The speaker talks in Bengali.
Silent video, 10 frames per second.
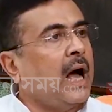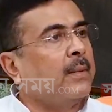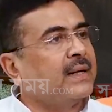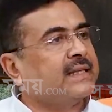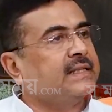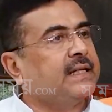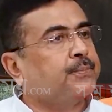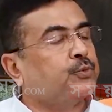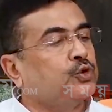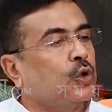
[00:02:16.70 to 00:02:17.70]
আমাদের যে
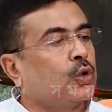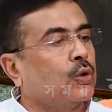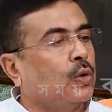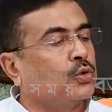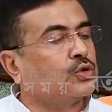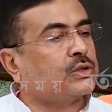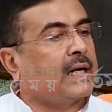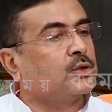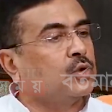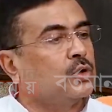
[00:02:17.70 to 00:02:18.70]
পুজোর
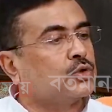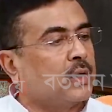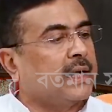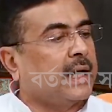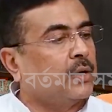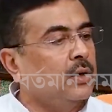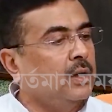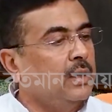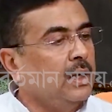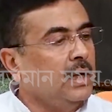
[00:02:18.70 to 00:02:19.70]
অনুষ্ঠানগুলো চলে গেল
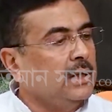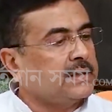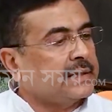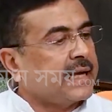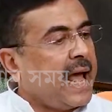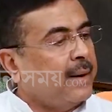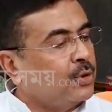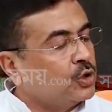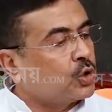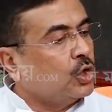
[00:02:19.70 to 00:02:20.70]
তাতে
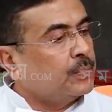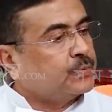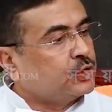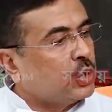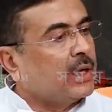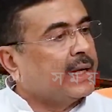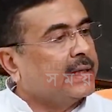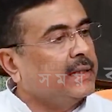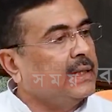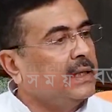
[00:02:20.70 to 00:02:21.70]
এমন কোনো পুজো নেই
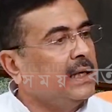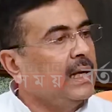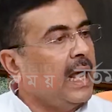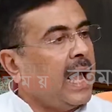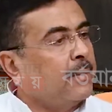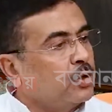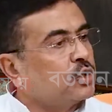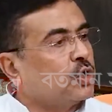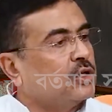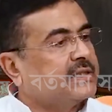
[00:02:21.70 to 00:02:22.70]
এমন
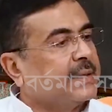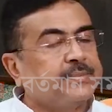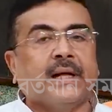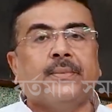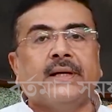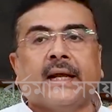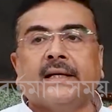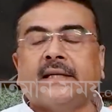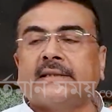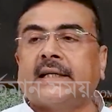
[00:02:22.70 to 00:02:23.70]
কোনো দেবদেবী নেই
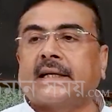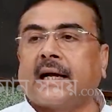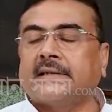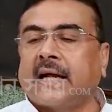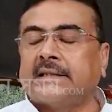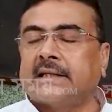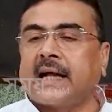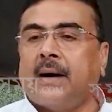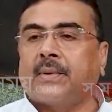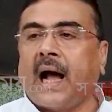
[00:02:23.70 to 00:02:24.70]
যাদের যাদেরকে
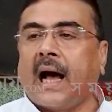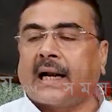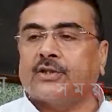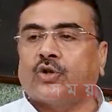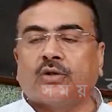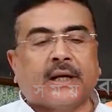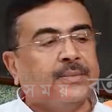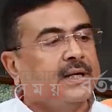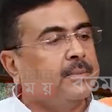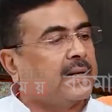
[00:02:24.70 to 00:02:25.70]
আমরা আরাধ্য
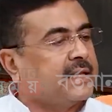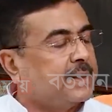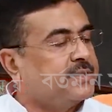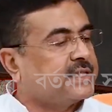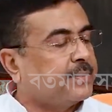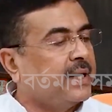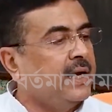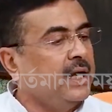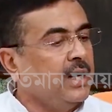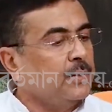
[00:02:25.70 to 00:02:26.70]
দেবী বা দেব হিসেবে
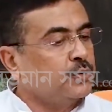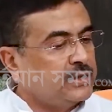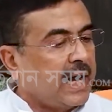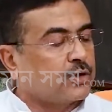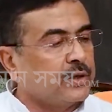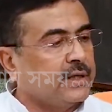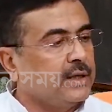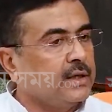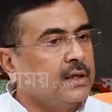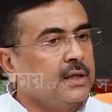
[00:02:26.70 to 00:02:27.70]
পূজা করি
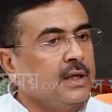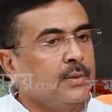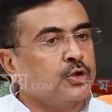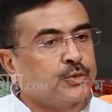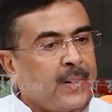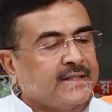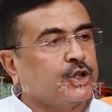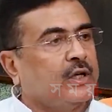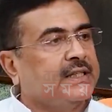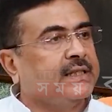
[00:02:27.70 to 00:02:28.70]

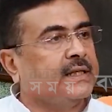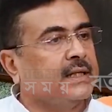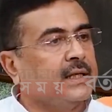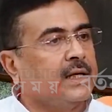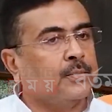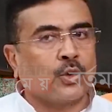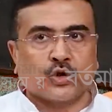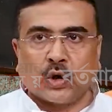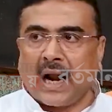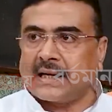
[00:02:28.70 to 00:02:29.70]
পুষ্পাঞ্জলি দিই
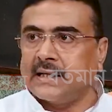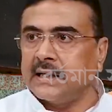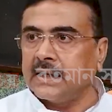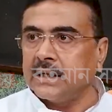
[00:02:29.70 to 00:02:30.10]
ব্রত রাখি